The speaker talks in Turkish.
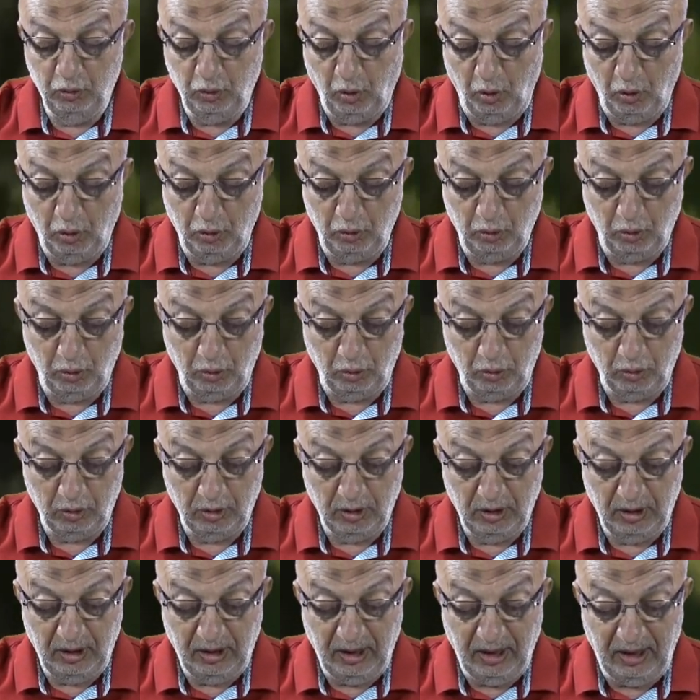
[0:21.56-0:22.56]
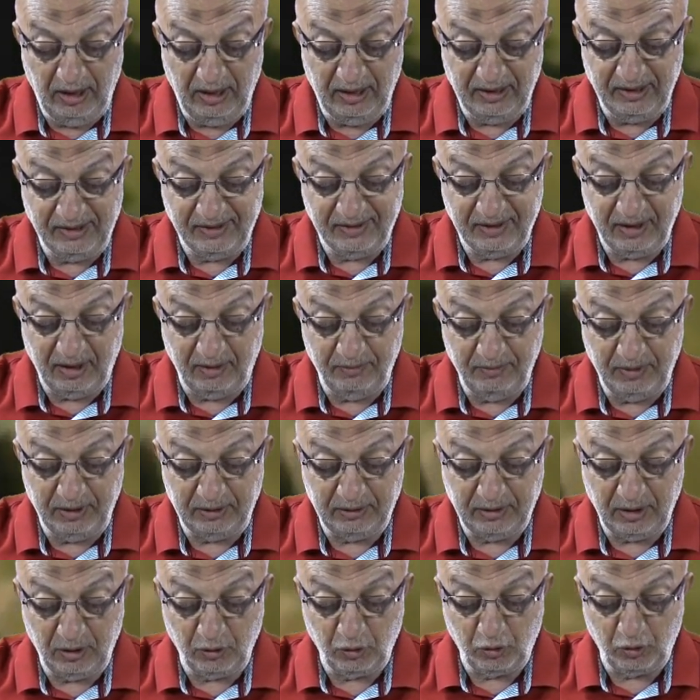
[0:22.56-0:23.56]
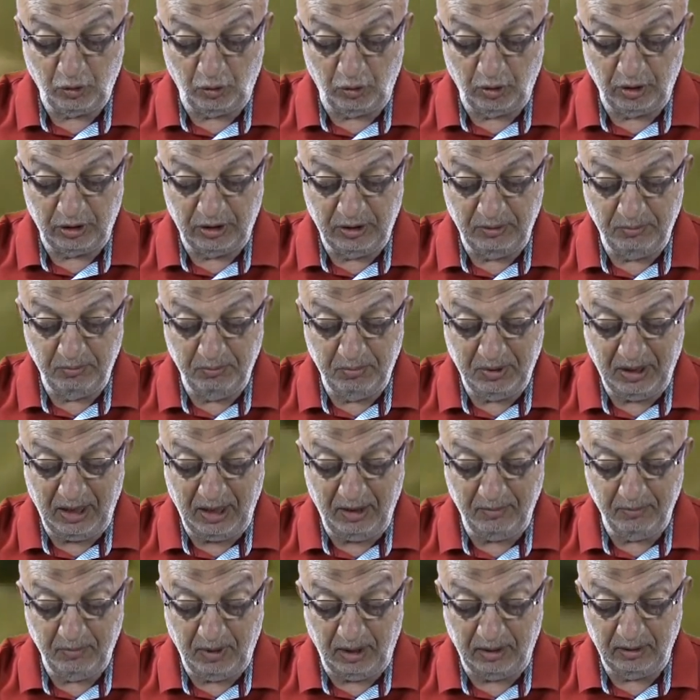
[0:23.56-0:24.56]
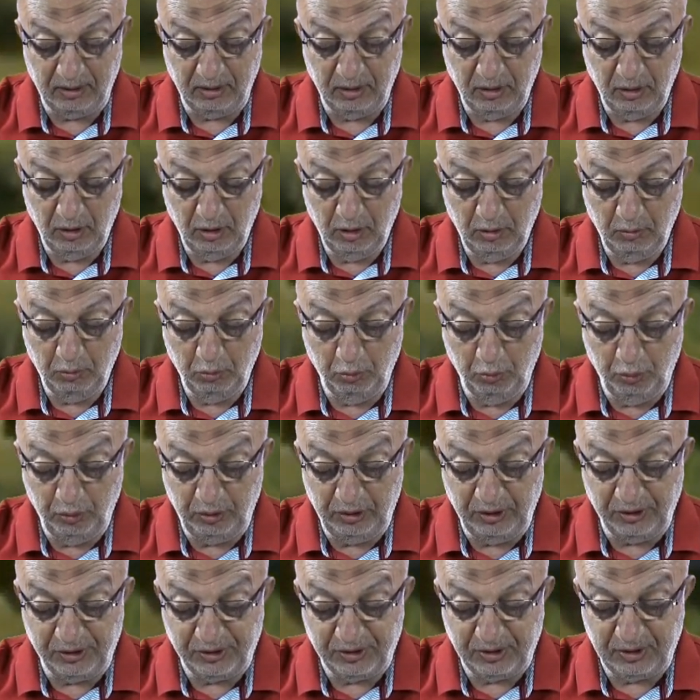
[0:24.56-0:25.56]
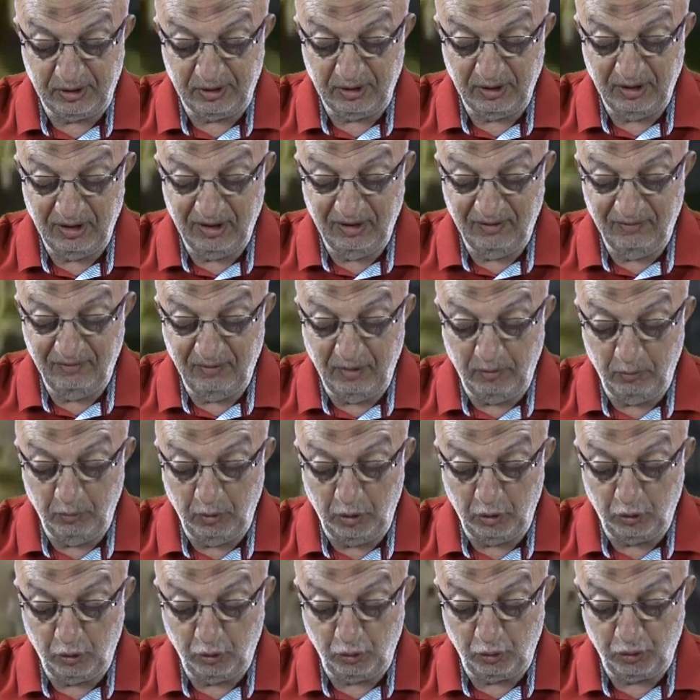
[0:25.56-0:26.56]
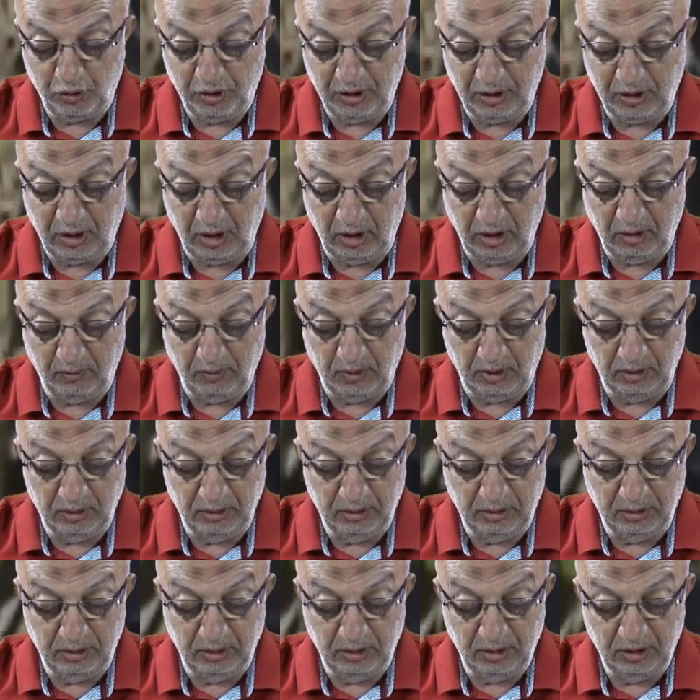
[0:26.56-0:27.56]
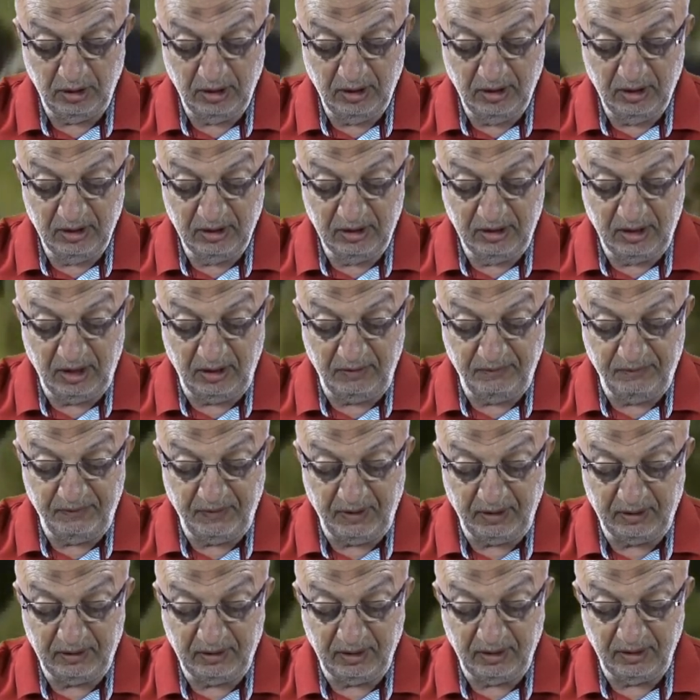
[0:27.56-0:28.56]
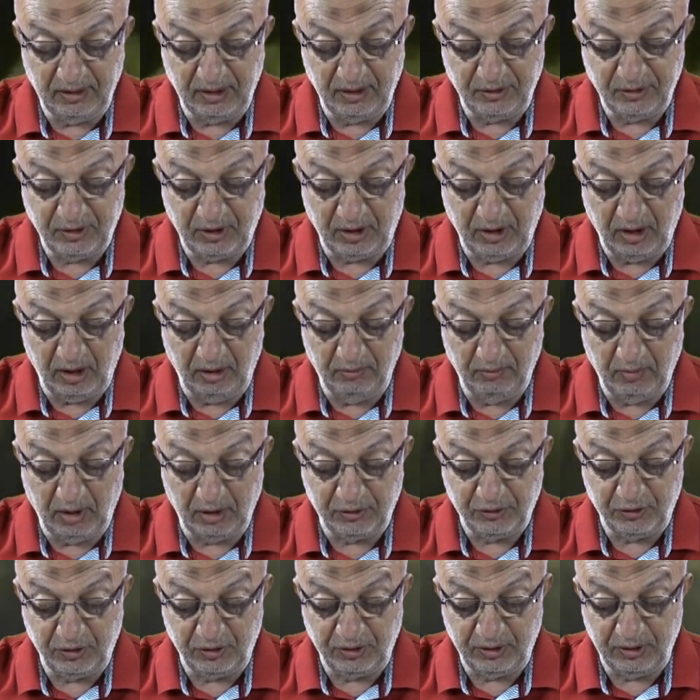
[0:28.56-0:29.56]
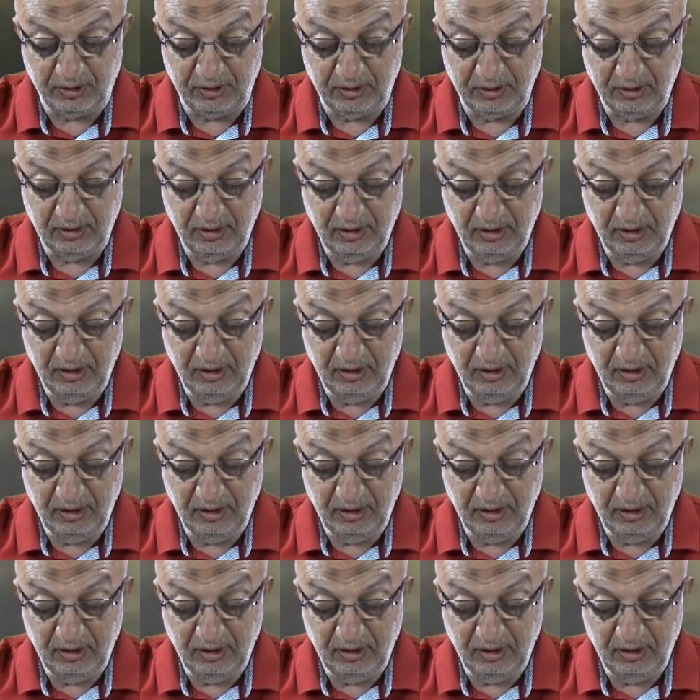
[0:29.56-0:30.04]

Doğu'nun hele İslamiyet'ten sonraki Brehmen, Budist ve Mecusi kalabalığını keyfiyette nazara almaksızın